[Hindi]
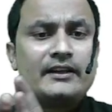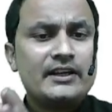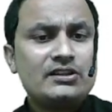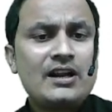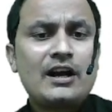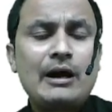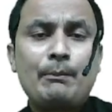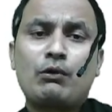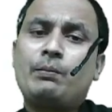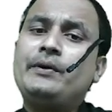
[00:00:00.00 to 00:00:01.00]
कितना का
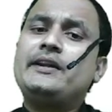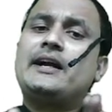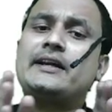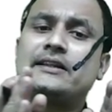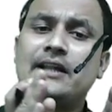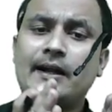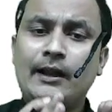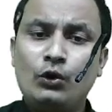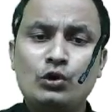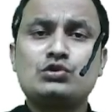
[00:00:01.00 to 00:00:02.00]
प्रॉफिट या कितना का
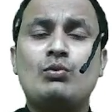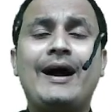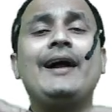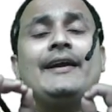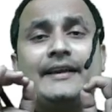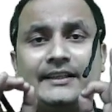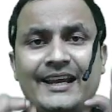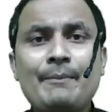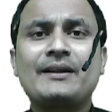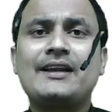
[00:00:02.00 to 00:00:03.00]
लॉस हुआ
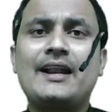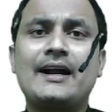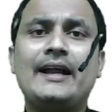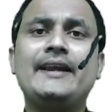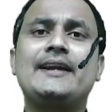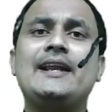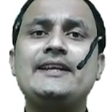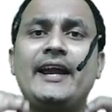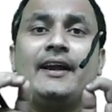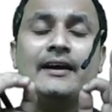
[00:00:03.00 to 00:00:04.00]
ये पता लगाने के
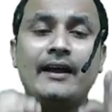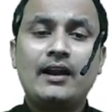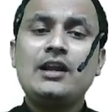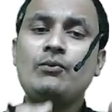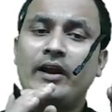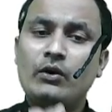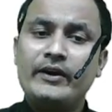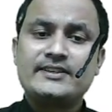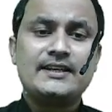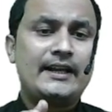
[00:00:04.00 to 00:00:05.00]
लिए
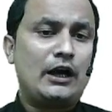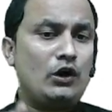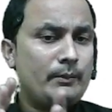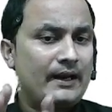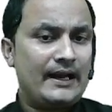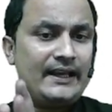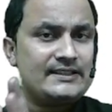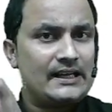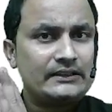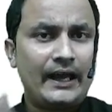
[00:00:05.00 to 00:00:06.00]
रीवैल्यूएशन अकाउंट बनाया
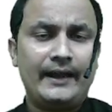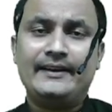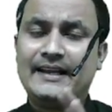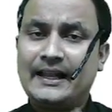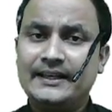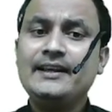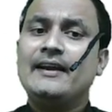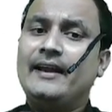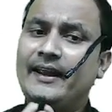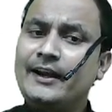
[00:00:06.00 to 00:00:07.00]
जाता है यानी
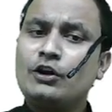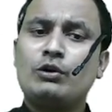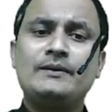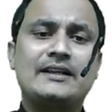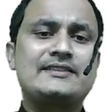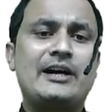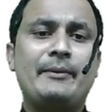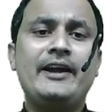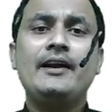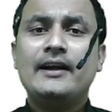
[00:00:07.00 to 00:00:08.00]
एंड ऑफ द
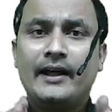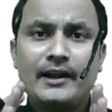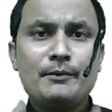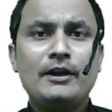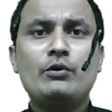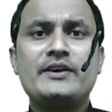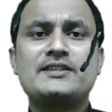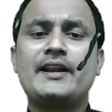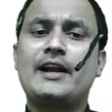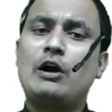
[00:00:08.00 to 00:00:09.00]
समय
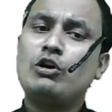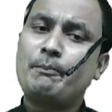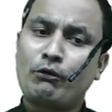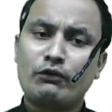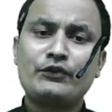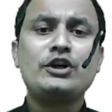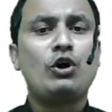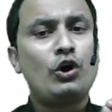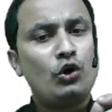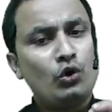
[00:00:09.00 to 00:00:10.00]
रीवैल्यूएशन अकाउंट प्रॉफिट
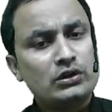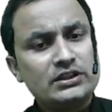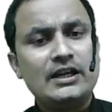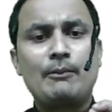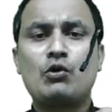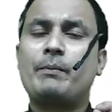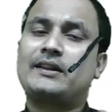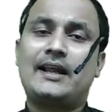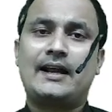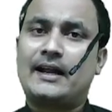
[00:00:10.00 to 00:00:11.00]
और लॉस ही हमको
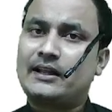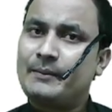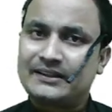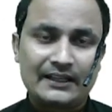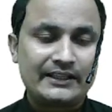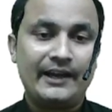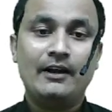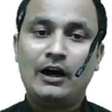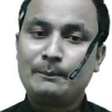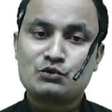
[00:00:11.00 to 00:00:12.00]
पता लगा के बताता है
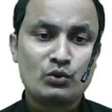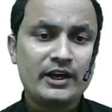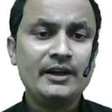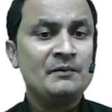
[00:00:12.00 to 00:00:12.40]
अब चूंकि